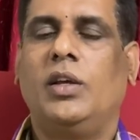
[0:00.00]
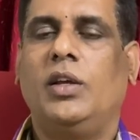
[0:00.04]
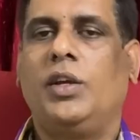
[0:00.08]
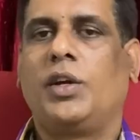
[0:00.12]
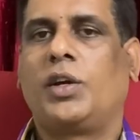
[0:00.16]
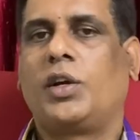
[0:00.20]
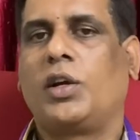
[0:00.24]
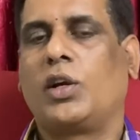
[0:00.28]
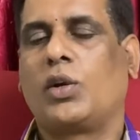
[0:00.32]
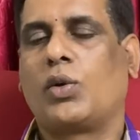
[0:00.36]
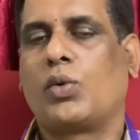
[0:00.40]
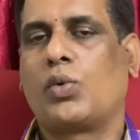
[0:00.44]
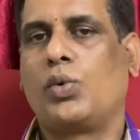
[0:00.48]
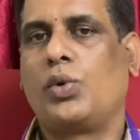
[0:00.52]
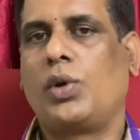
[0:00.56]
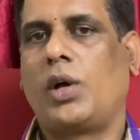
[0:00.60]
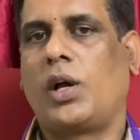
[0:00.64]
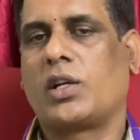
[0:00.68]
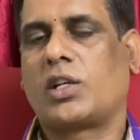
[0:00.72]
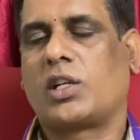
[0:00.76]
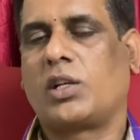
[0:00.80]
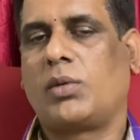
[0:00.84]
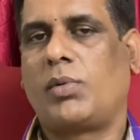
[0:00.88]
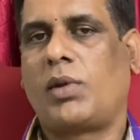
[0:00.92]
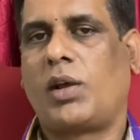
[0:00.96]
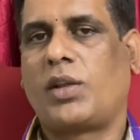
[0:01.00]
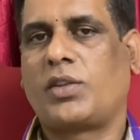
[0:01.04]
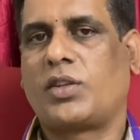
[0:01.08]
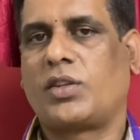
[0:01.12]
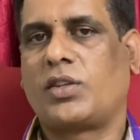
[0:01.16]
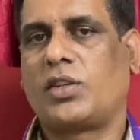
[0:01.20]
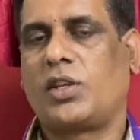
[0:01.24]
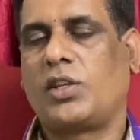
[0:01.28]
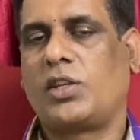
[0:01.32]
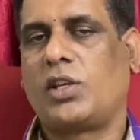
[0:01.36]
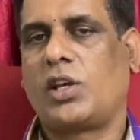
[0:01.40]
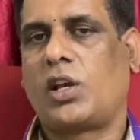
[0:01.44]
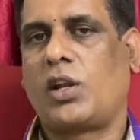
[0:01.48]
ఇక్కడ గురుడు అష్టమరాశి
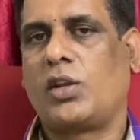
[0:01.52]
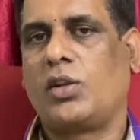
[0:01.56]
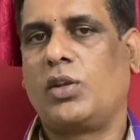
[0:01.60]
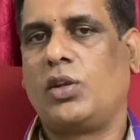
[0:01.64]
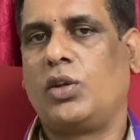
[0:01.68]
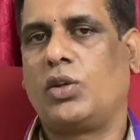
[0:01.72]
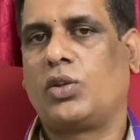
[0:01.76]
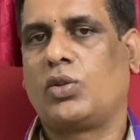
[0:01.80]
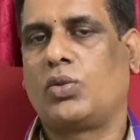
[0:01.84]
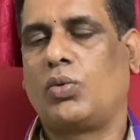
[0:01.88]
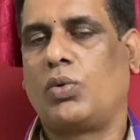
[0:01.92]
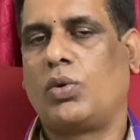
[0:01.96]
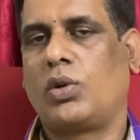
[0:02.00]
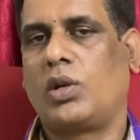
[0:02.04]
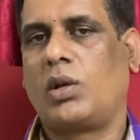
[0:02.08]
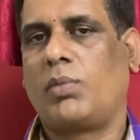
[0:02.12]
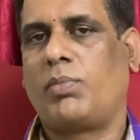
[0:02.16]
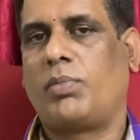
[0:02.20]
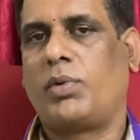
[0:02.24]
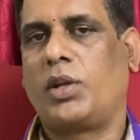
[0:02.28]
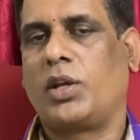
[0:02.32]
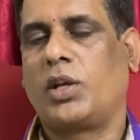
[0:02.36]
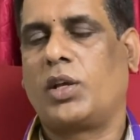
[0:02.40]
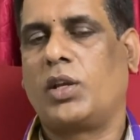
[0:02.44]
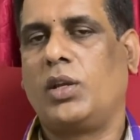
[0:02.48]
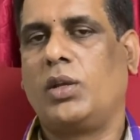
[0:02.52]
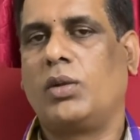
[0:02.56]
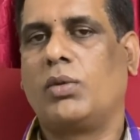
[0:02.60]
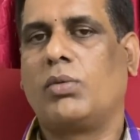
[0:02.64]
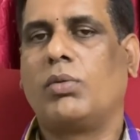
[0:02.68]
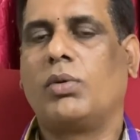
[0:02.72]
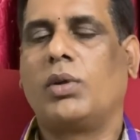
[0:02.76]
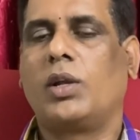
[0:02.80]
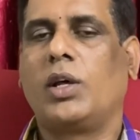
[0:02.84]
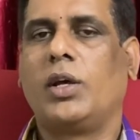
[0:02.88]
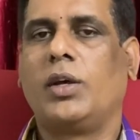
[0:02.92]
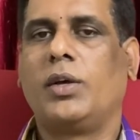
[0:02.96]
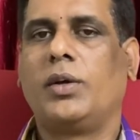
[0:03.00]
సంచారం చేస్తూ ఉన్నప్పటికీ
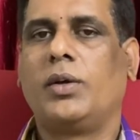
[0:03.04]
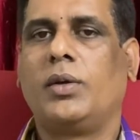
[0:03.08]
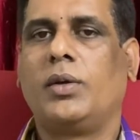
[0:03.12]
కూడా